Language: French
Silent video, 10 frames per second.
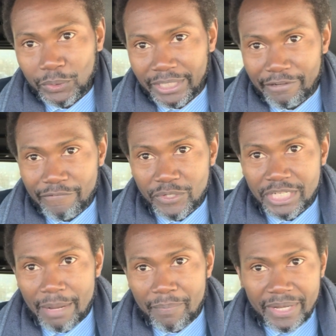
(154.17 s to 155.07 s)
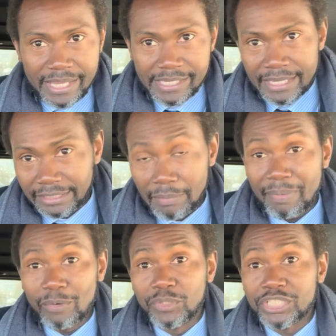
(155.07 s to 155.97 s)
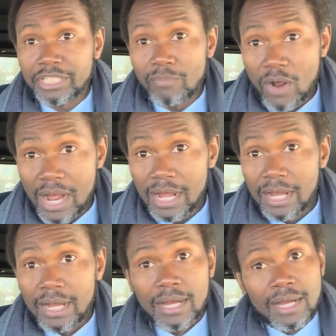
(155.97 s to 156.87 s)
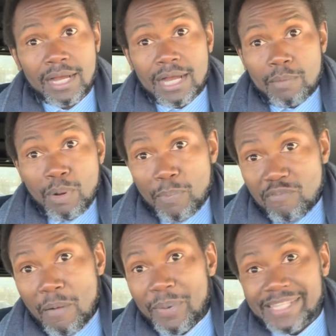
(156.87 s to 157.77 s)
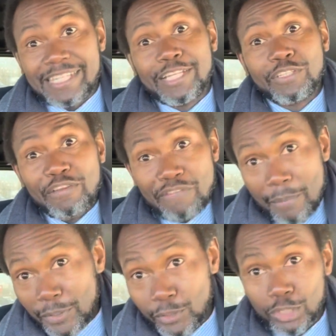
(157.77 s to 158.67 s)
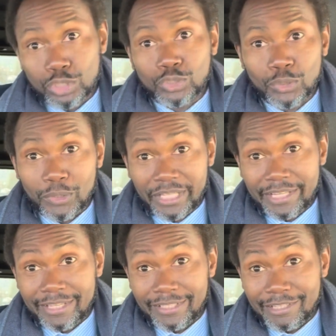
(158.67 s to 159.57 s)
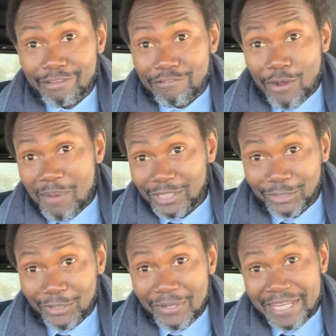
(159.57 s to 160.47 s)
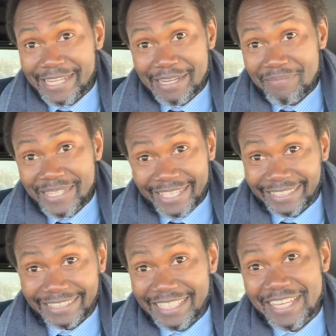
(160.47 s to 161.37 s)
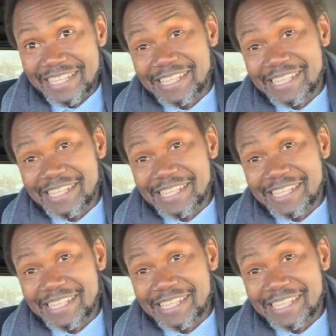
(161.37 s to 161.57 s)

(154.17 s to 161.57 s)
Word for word: au téléphone, j'ai appelé un centre pas loin de chez moi pour pouvoir passer les, fameux deux jours de, formation. Et j'aime dire ici,